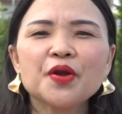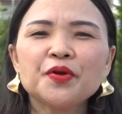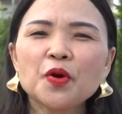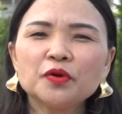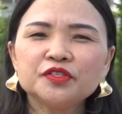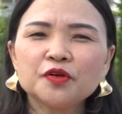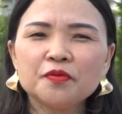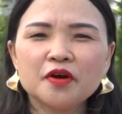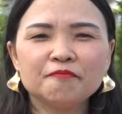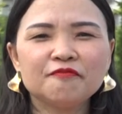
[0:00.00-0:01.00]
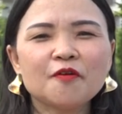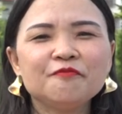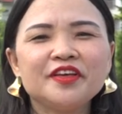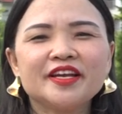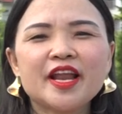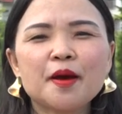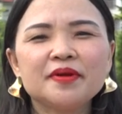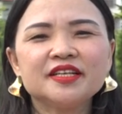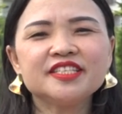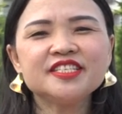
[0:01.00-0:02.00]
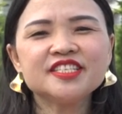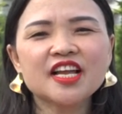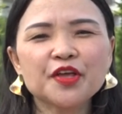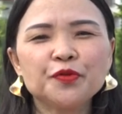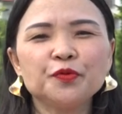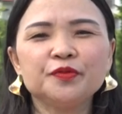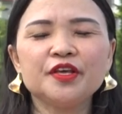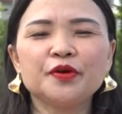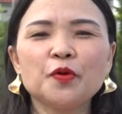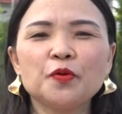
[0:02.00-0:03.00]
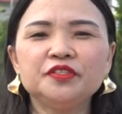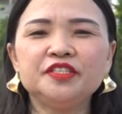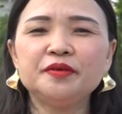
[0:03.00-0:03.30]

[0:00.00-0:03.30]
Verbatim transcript: non sông gấm vóc Việt Nam đã sinh ra Chủ tịch Hồ Chí